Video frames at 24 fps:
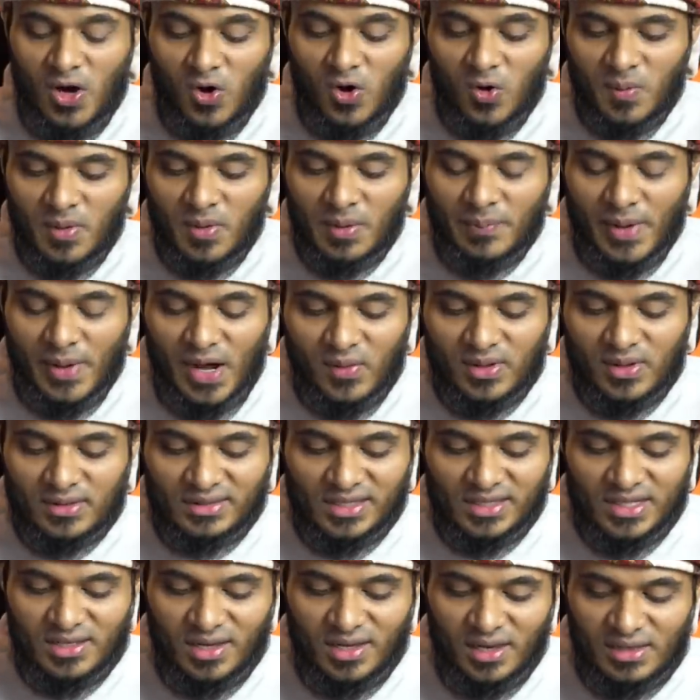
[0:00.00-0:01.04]
பாவம்
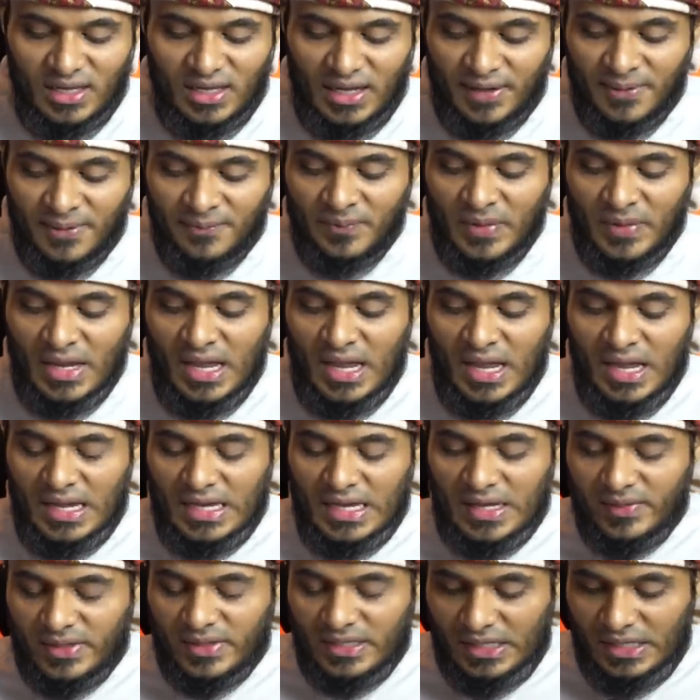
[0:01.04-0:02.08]
பாவத்தை செய்தான்
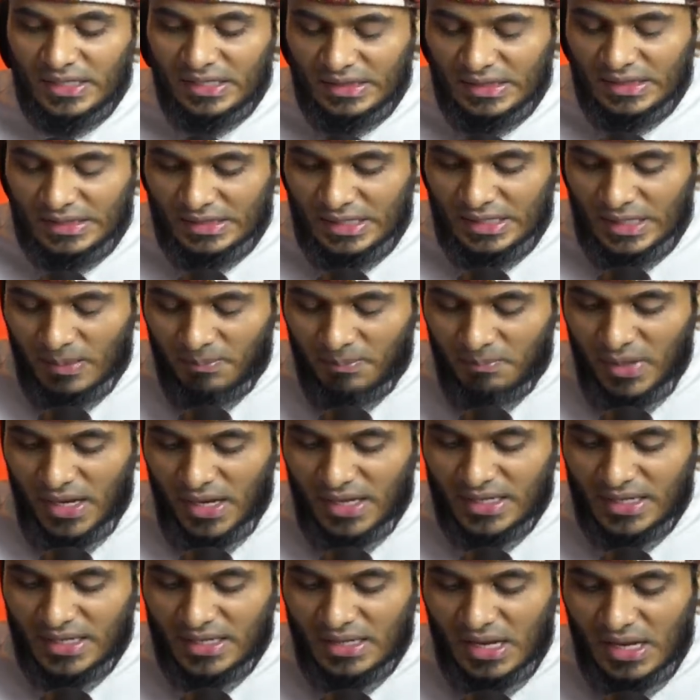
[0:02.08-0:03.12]
இவன் இந்த
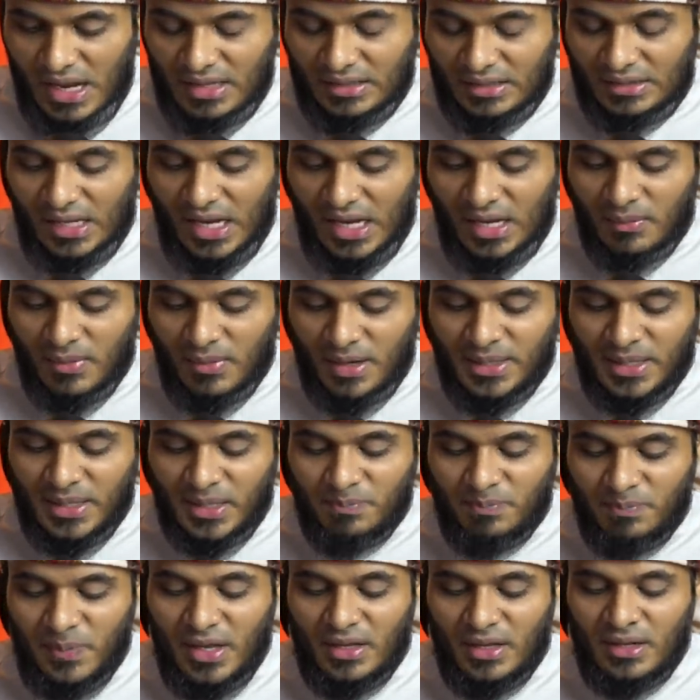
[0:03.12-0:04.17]
ரப்பாகிய நான் தான்
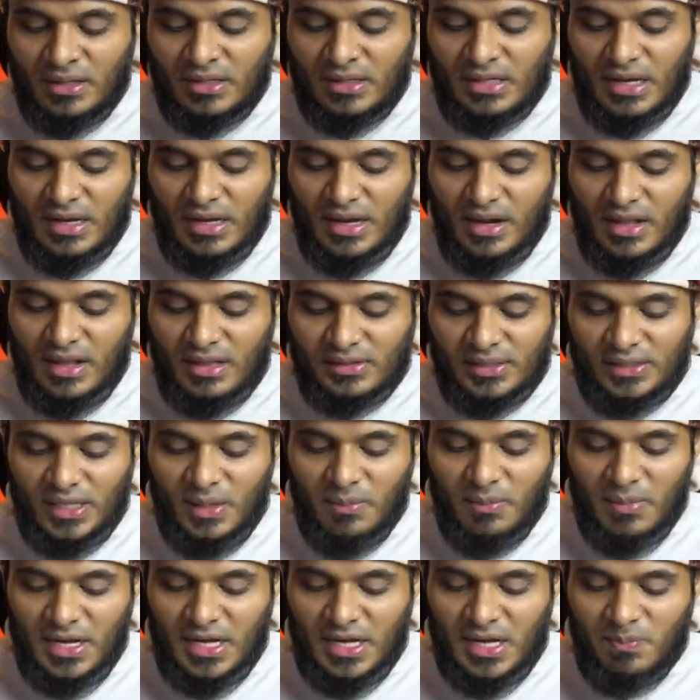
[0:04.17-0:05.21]
மன்னிப்பேன் என்று என்னிடத்திலே
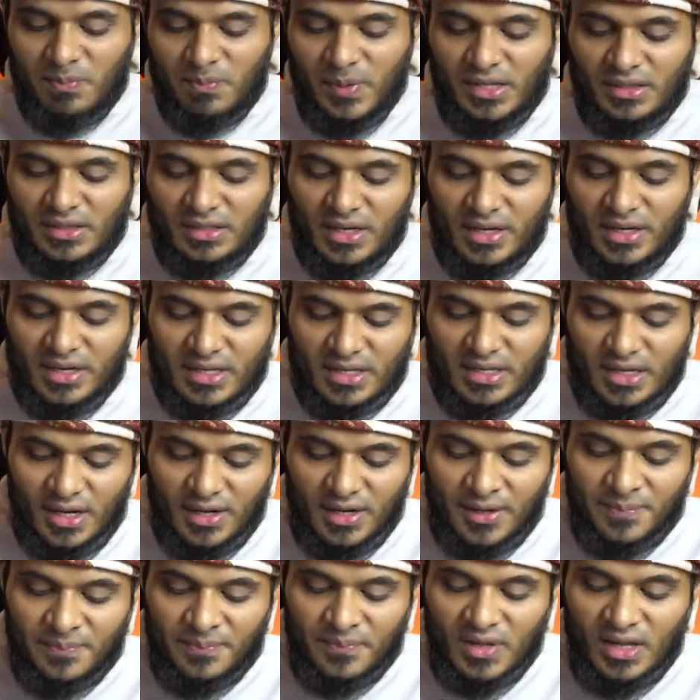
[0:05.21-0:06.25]
மன்னிப்பை
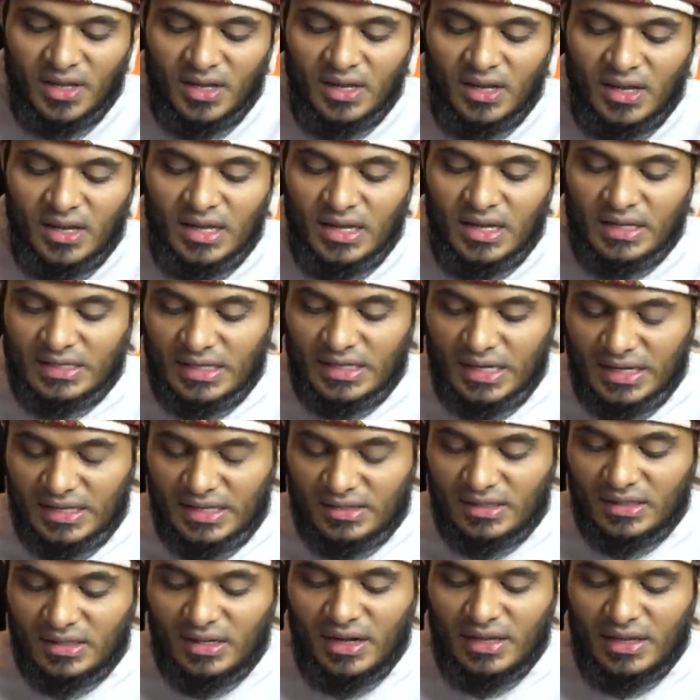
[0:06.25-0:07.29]
தேடுகிறான் என்று
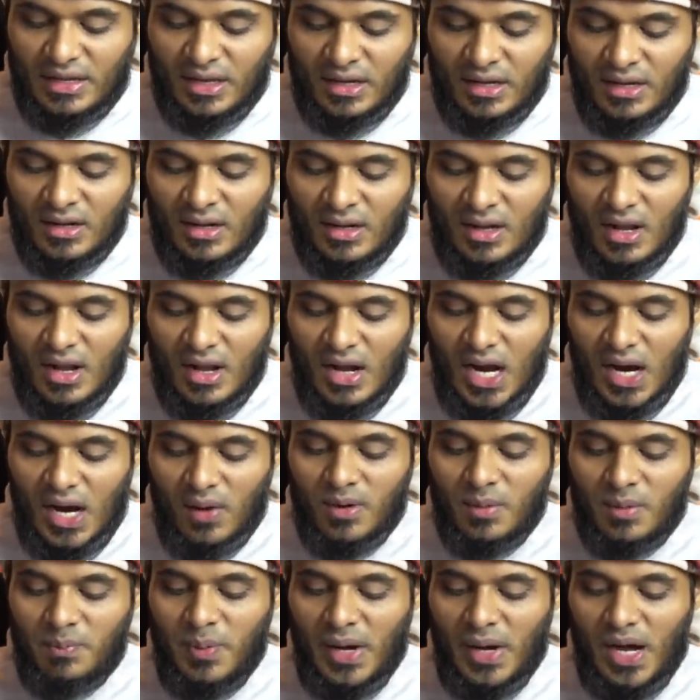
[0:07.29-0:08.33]
அறிந்த நிலையில்
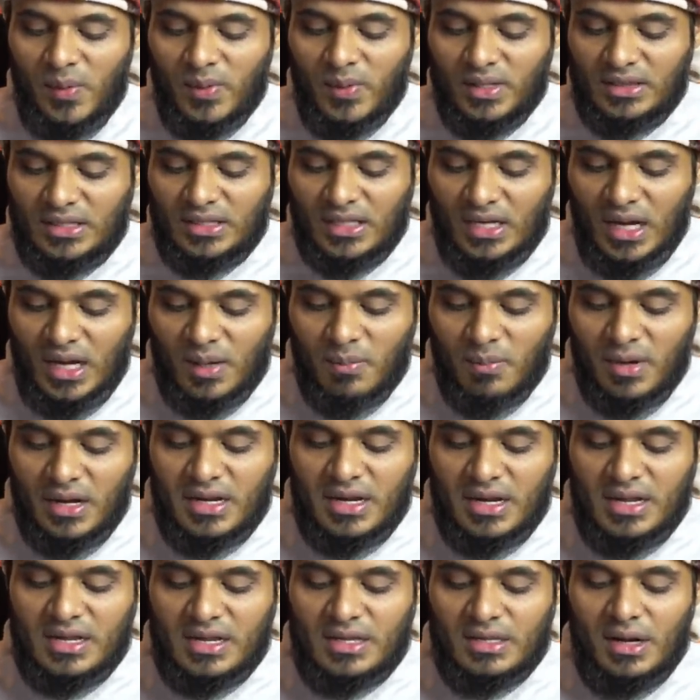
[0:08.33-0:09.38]
அவன் பாவத்தை நான்
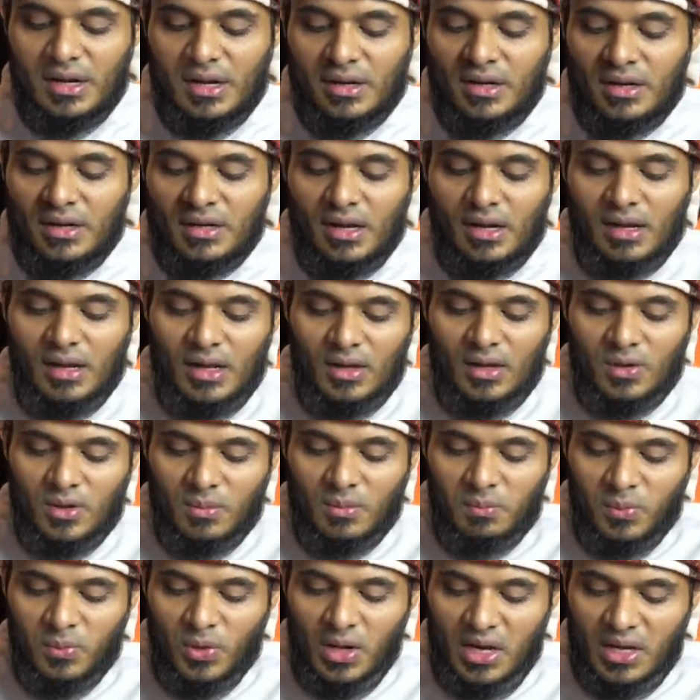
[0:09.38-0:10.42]
மன்னிக்கிறேன் என்று அல்லாஹ்
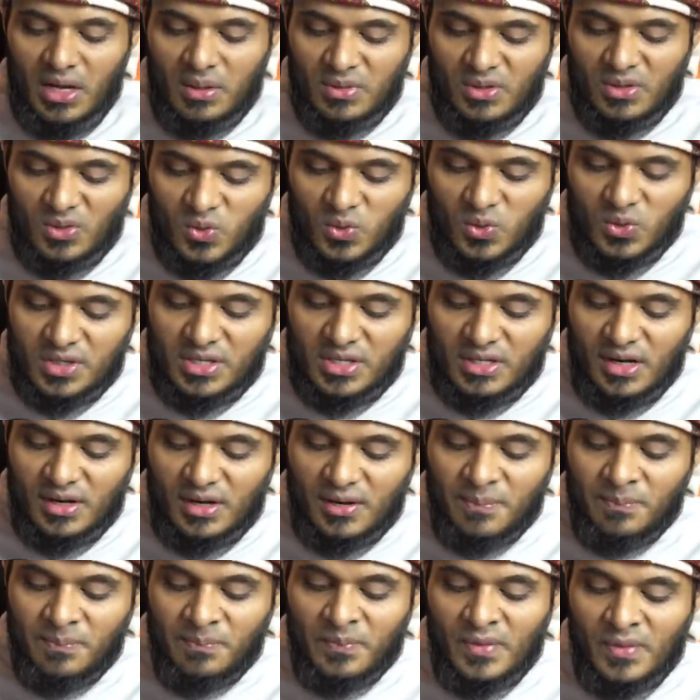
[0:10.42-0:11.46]
ரப்புல் ஆலமின் கூறுகிறான்